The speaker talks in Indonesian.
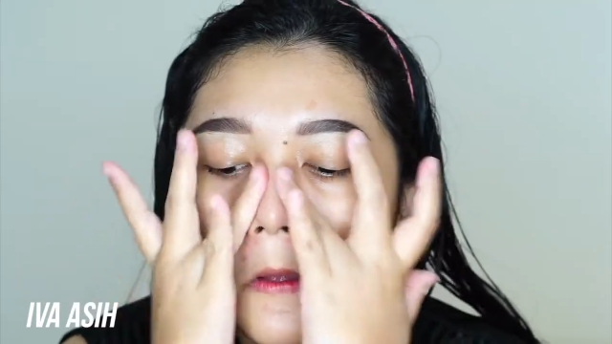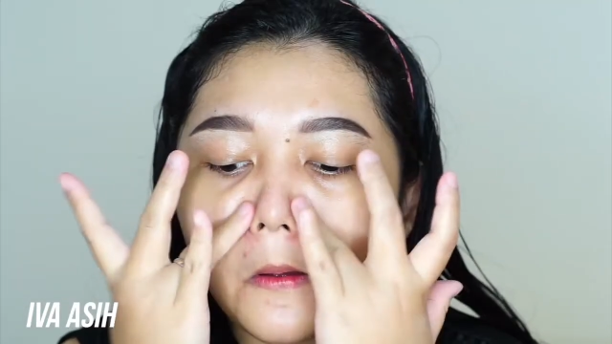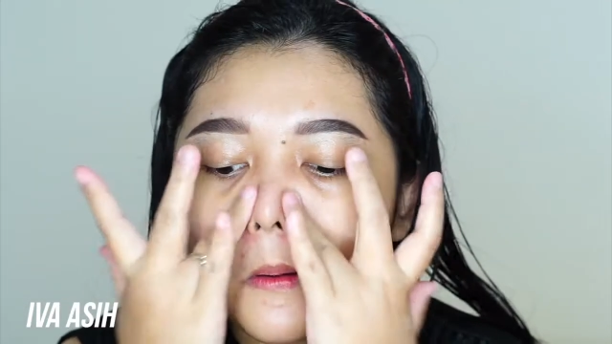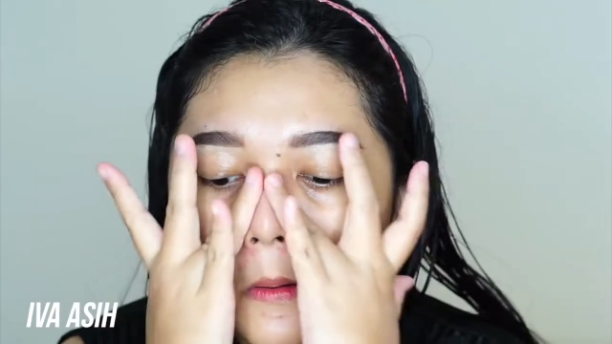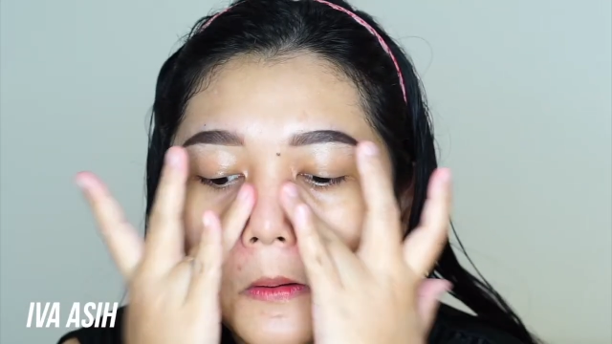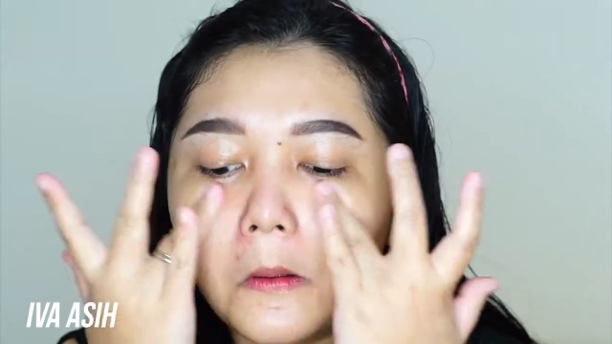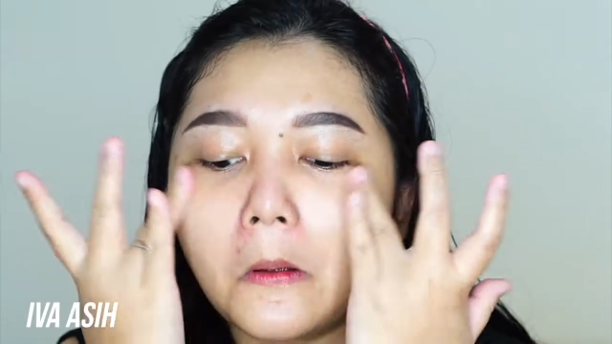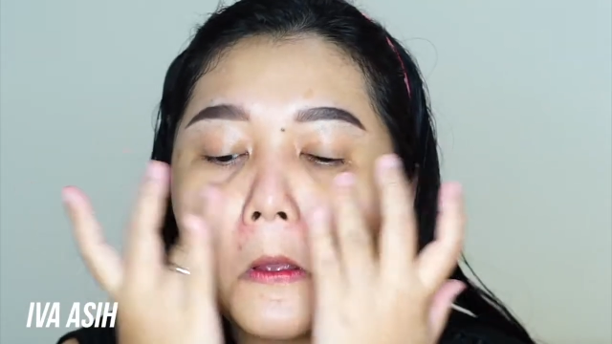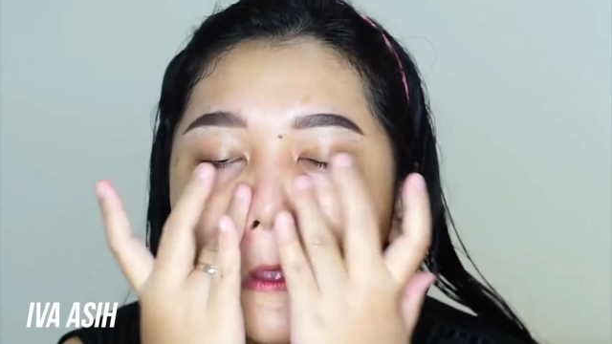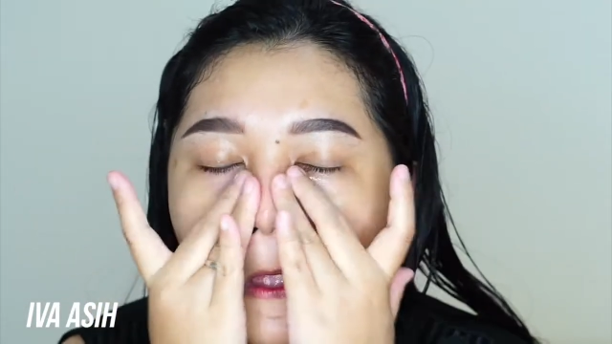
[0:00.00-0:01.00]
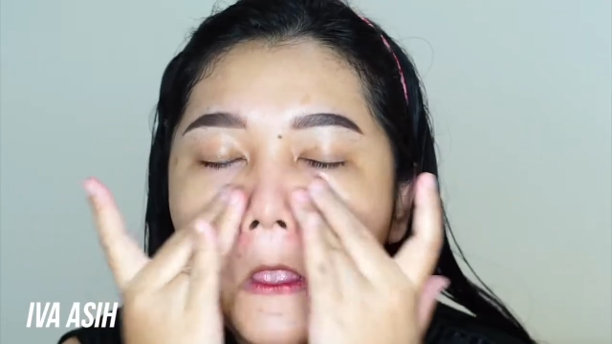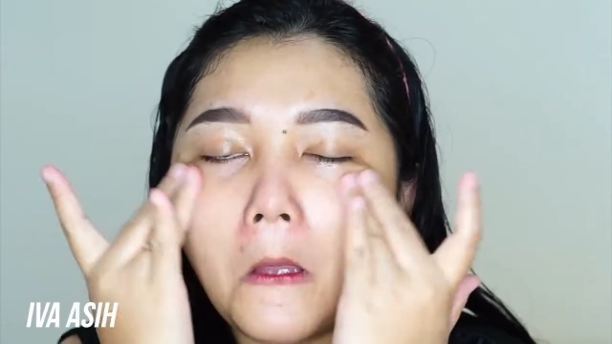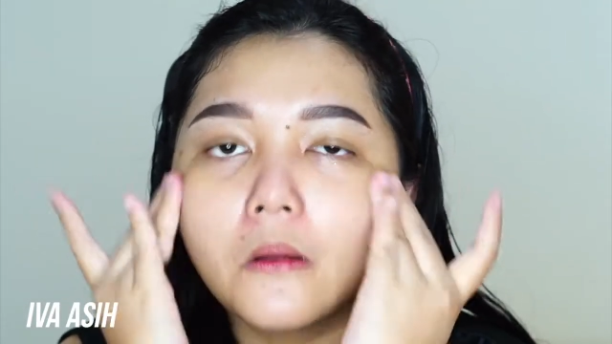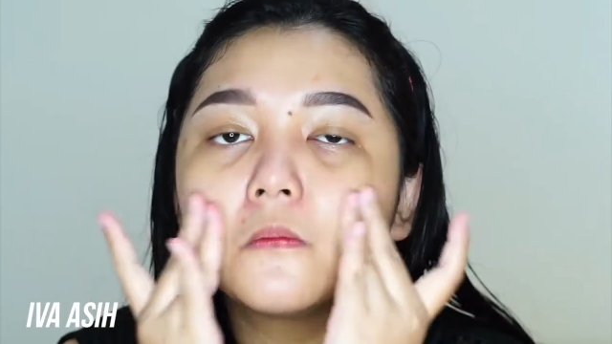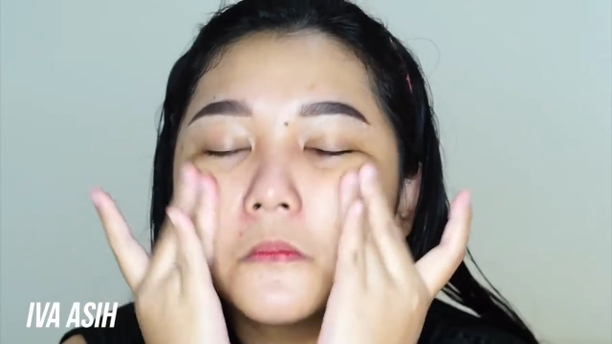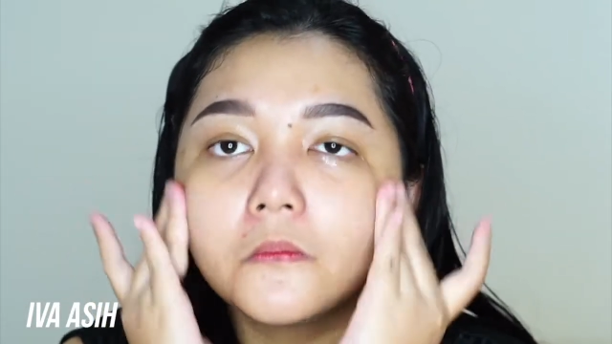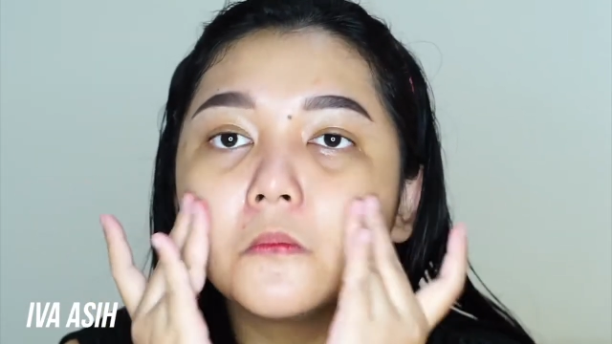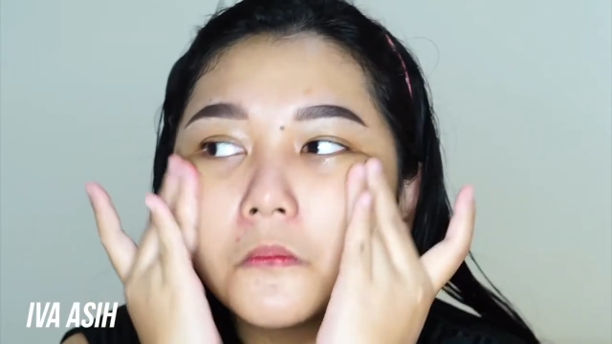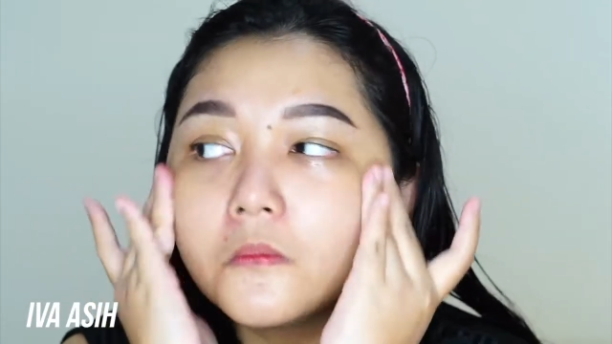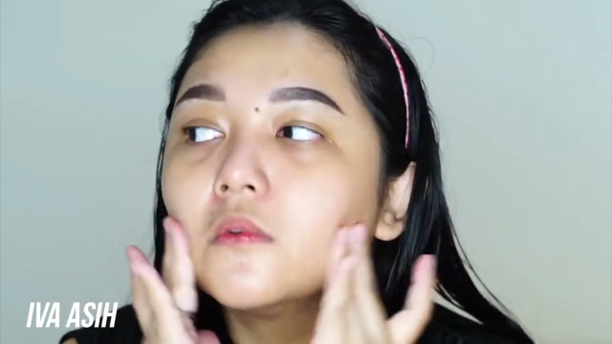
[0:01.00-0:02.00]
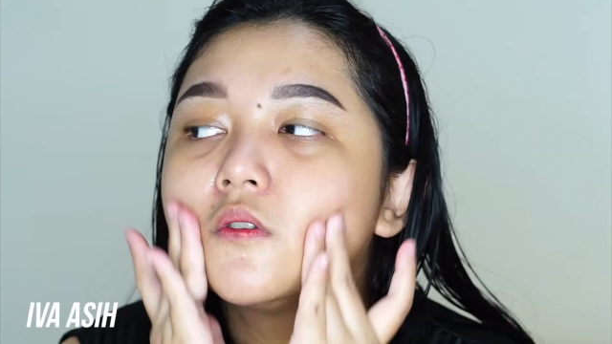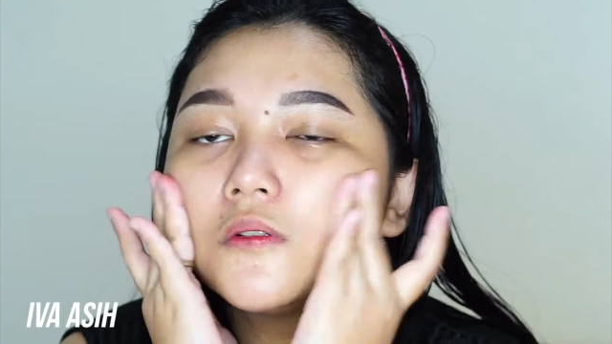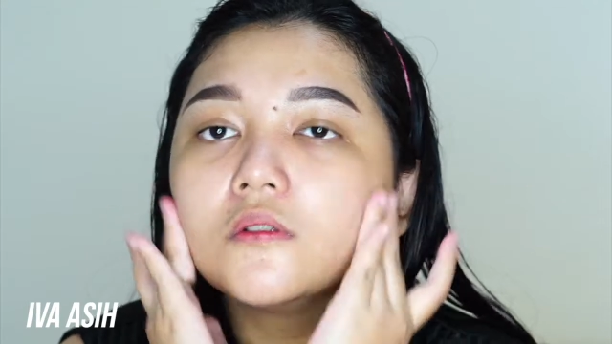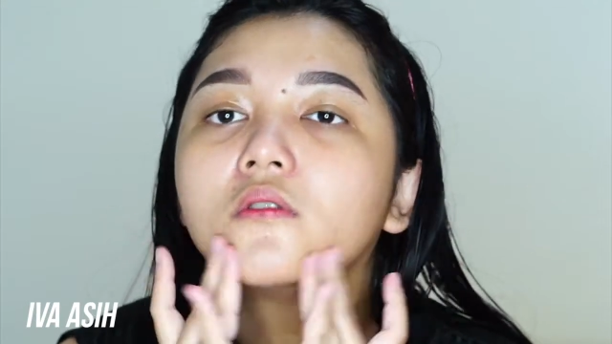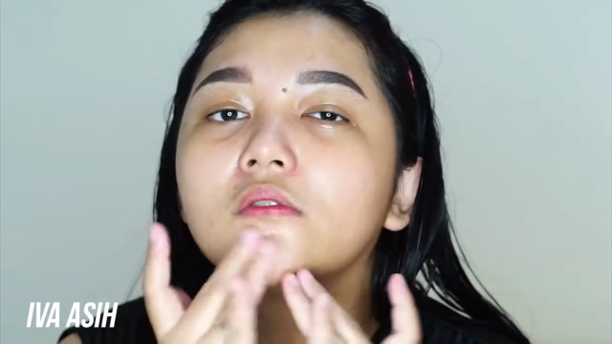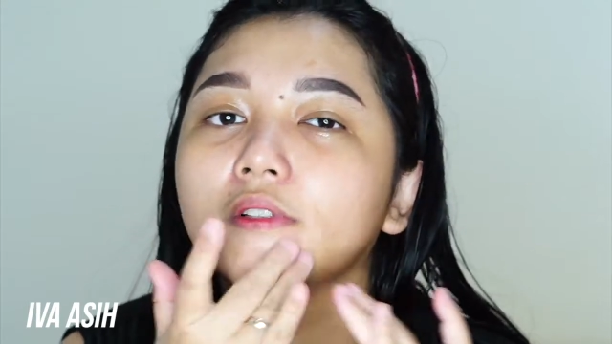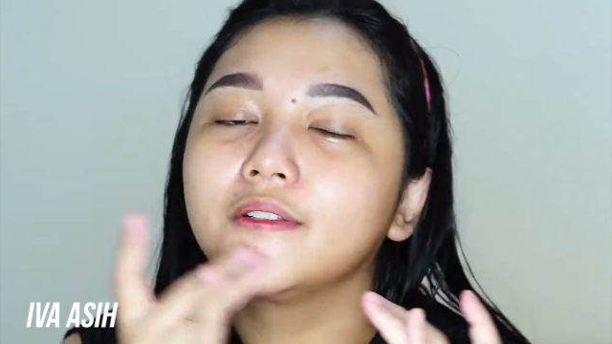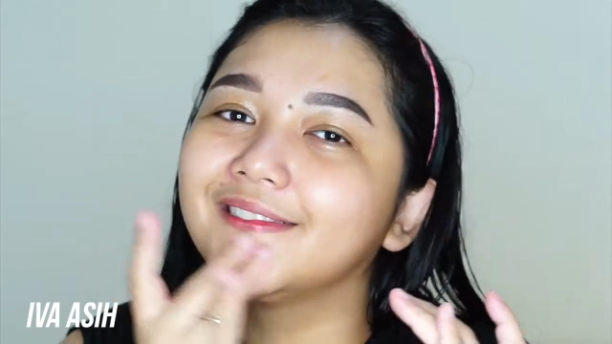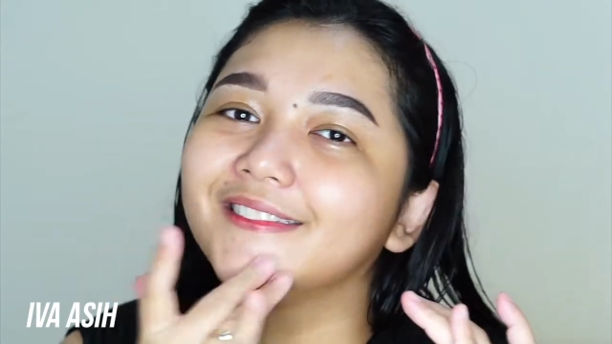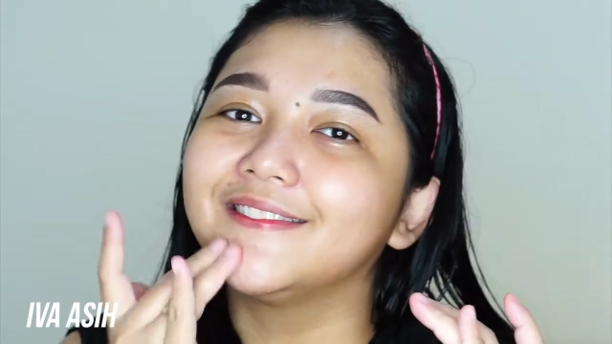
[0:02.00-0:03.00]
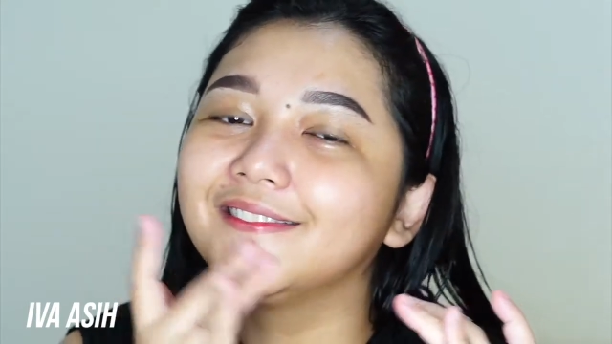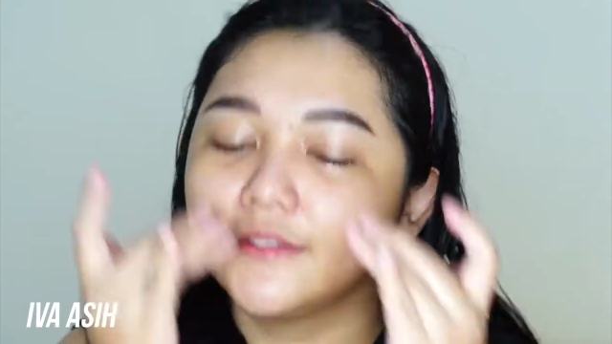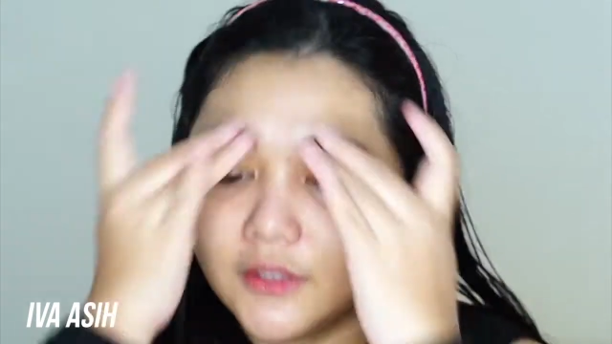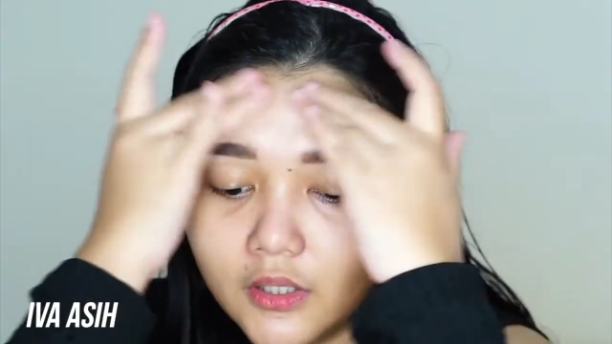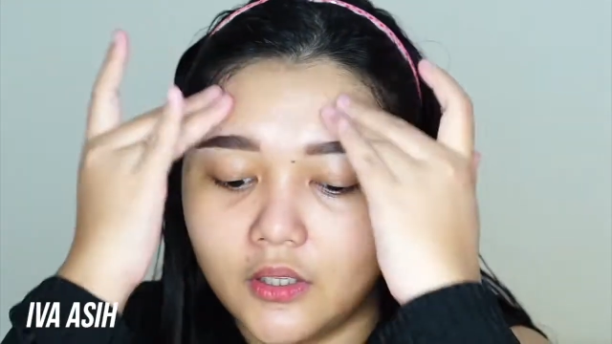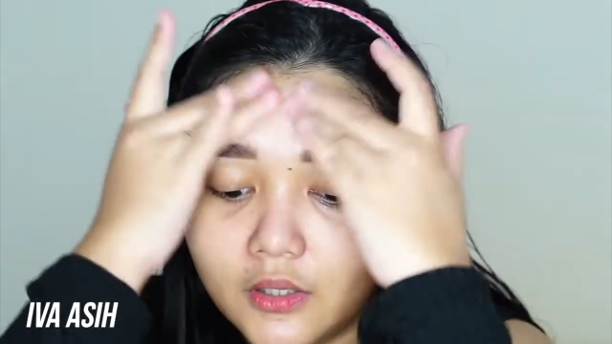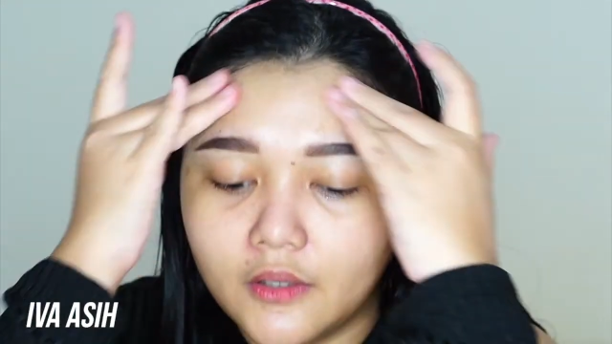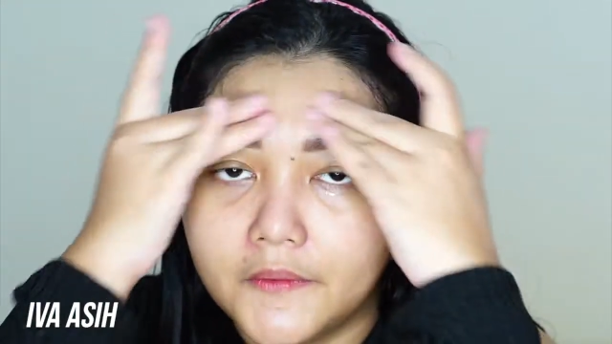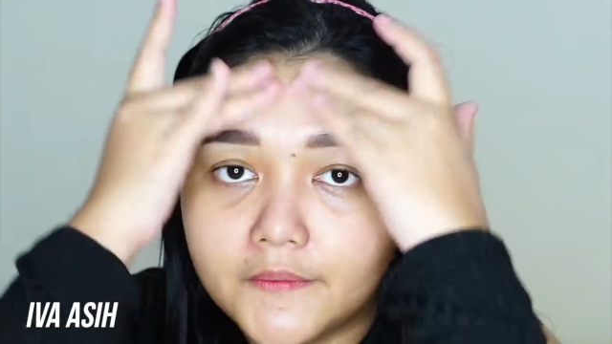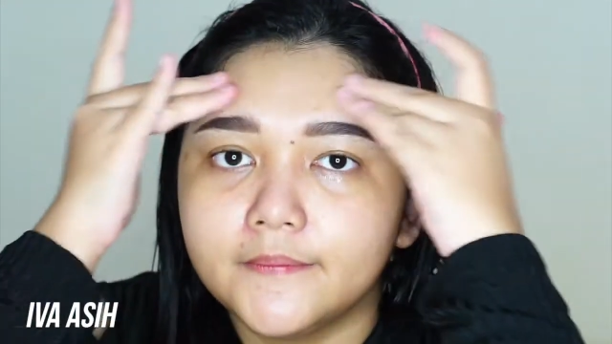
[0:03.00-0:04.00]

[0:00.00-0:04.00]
Tujuan di massage ini supaya si hydration serumnya